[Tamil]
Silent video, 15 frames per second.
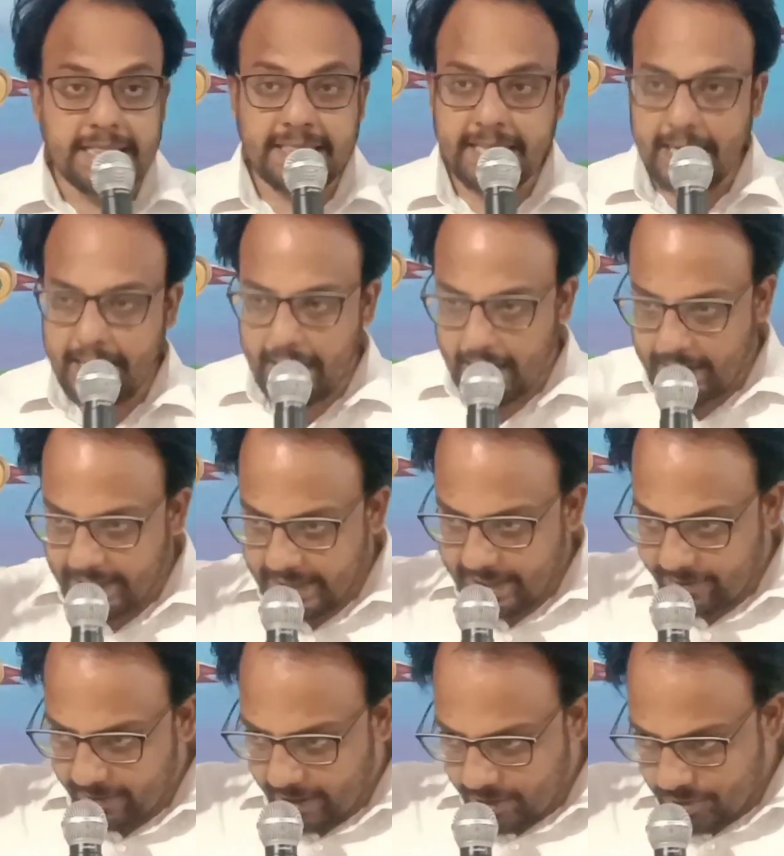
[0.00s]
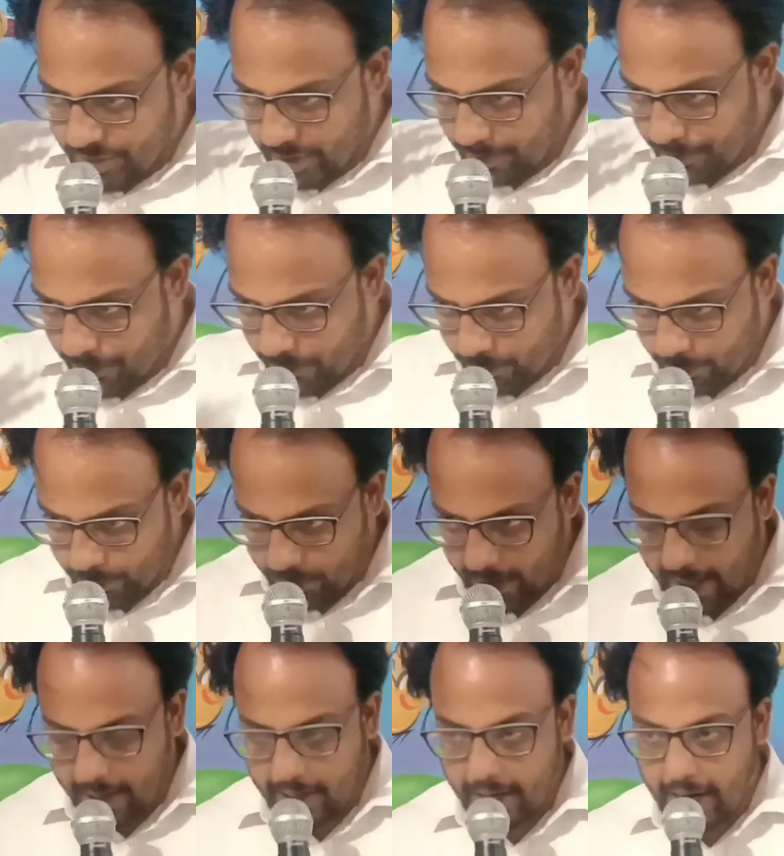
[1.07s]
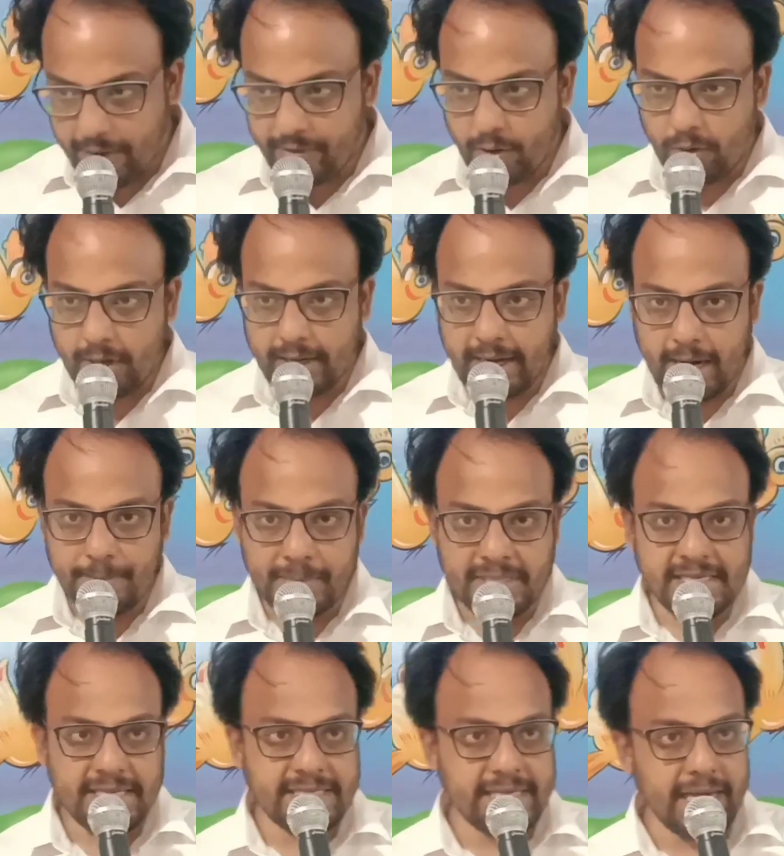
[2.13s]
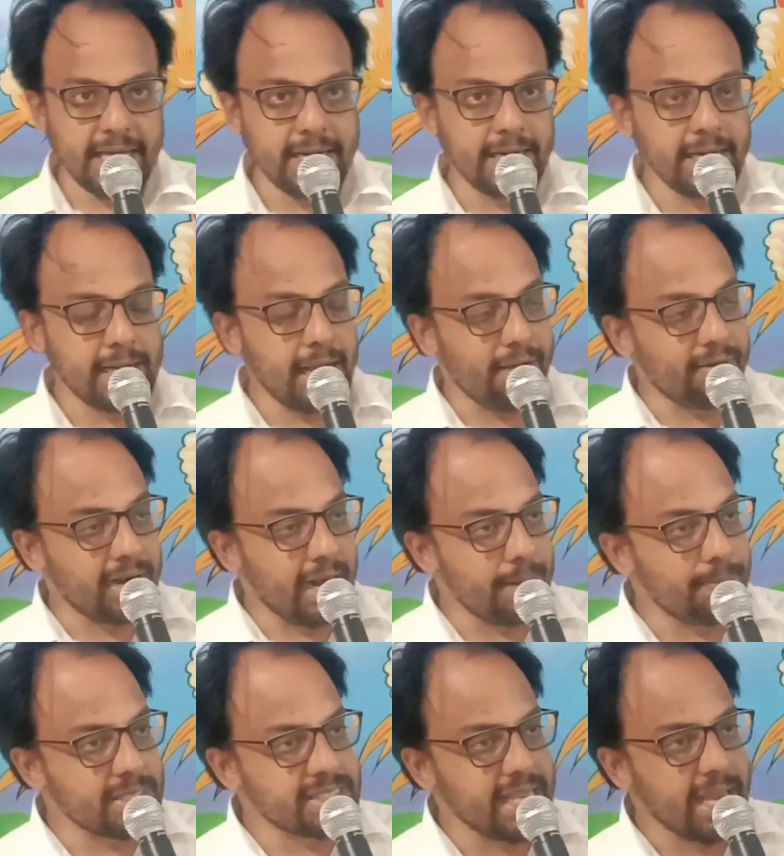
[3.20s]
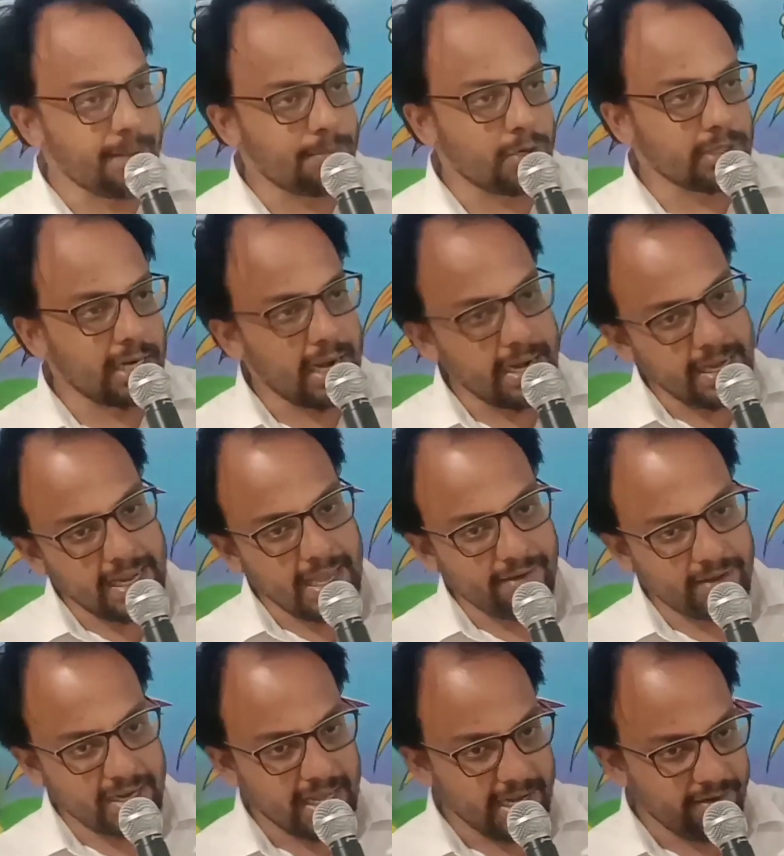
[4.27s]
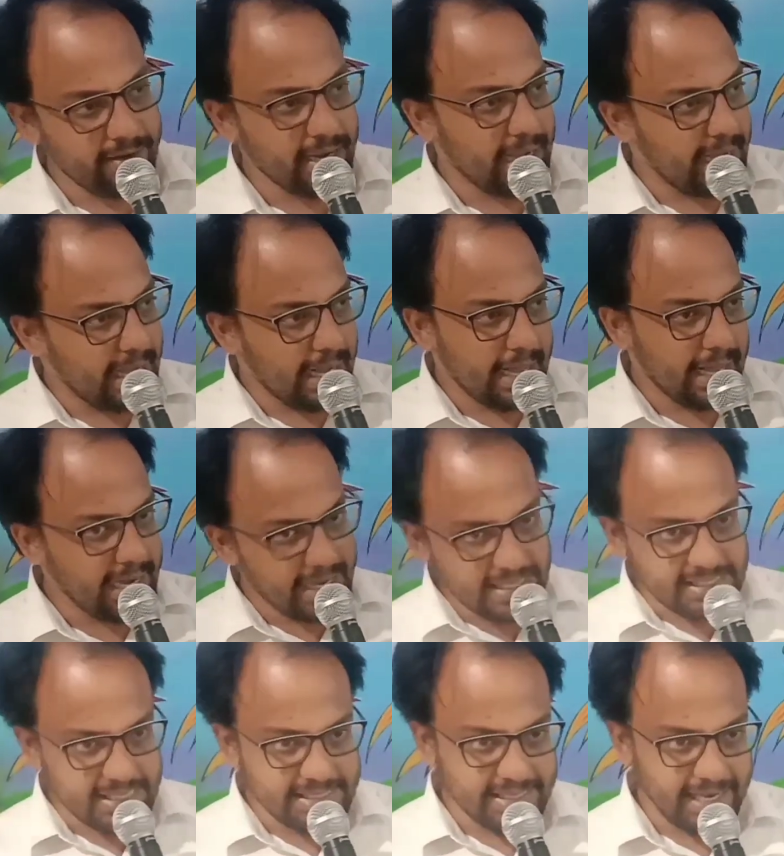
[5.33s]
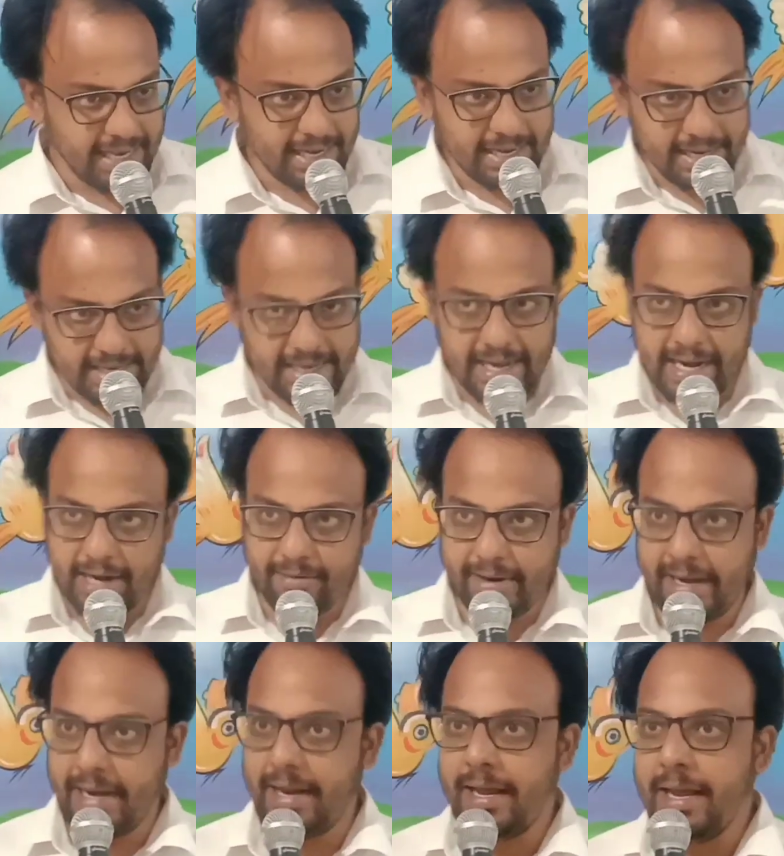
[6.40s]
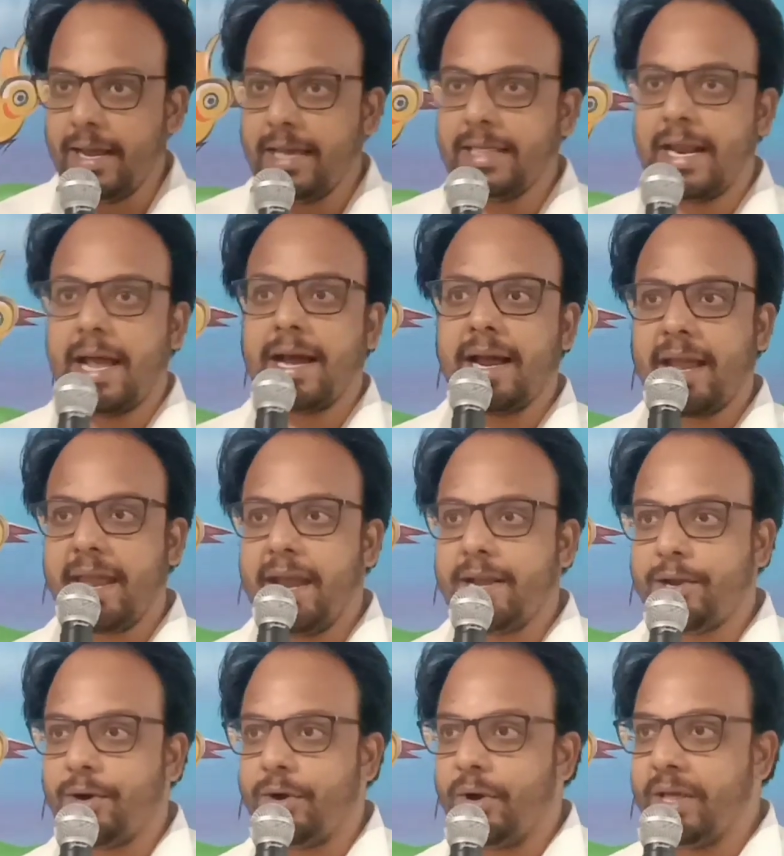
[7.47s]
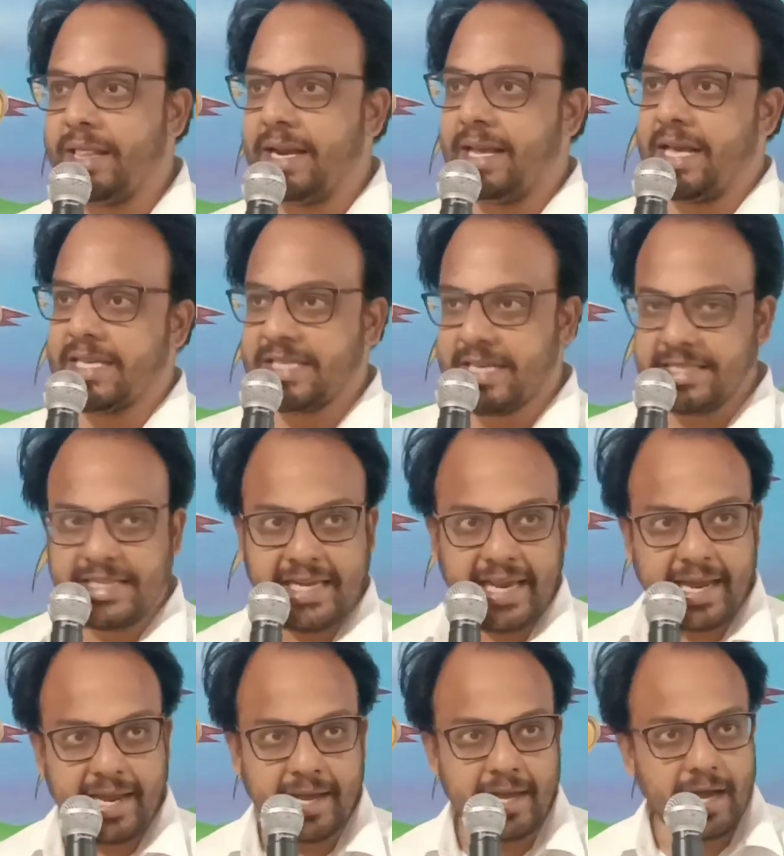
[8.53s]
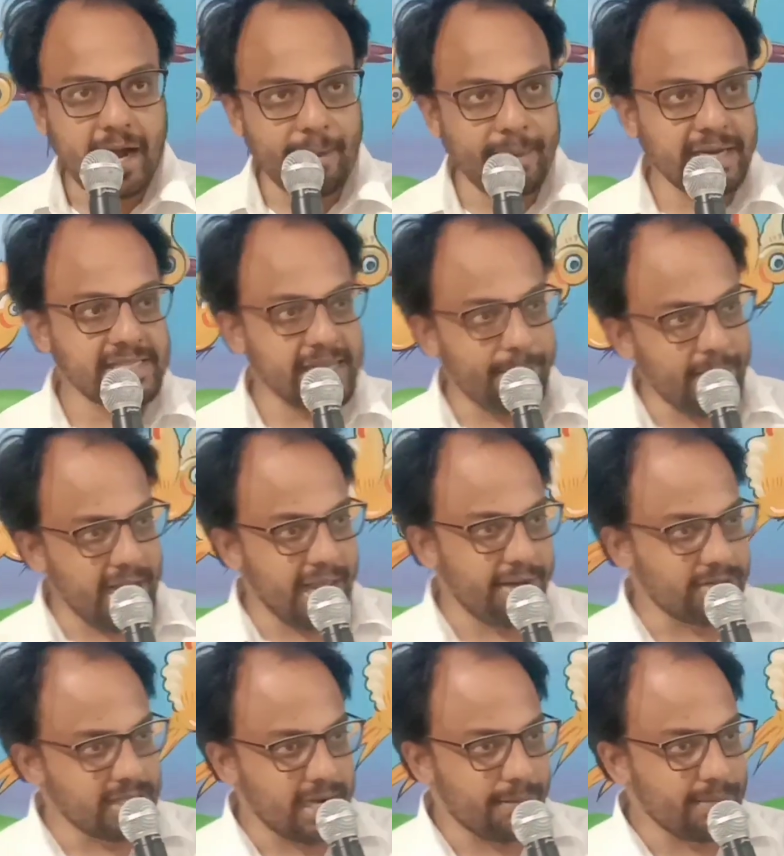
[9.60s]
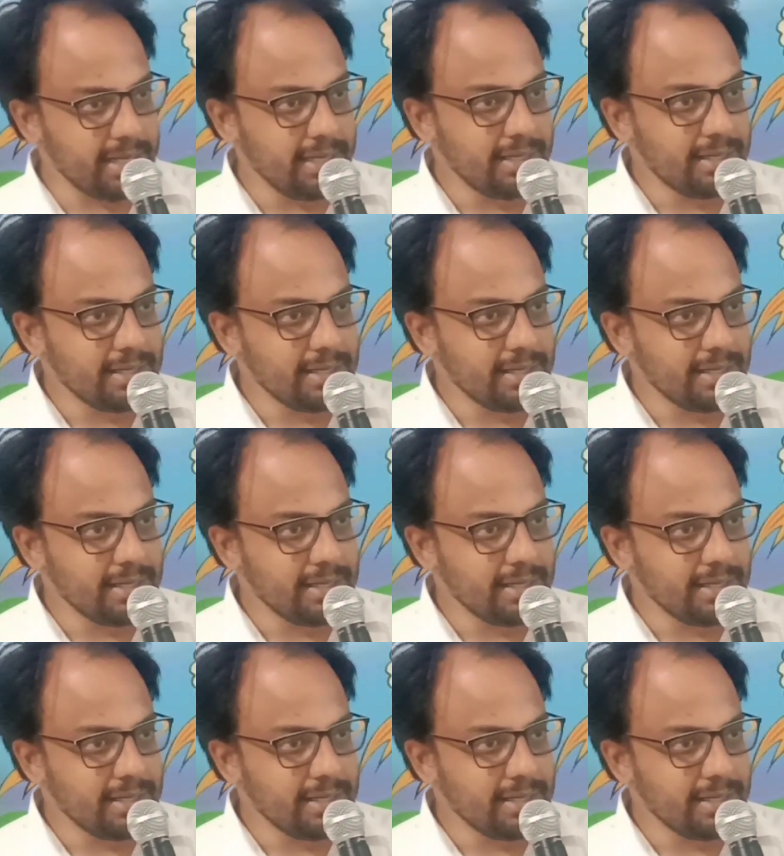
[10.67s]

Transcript: இந்த இந்த வருஷம் பூரா அவர் உங்களுக்கு நன்மை செஞ்சாருன்னு அவர் நன்மை செய்யும் போதெல்லாம் நீங்கள் அவர்கிட்ட அறிவி அறிக்கை செஞ்சீங்க நன்றி ஆண்டவரே இதை நாங்கள் கேட்டோம் இதை நீங்கள் செஞ்சீங்க அப்படின்னு சபையிலேயே வந்து நம்ம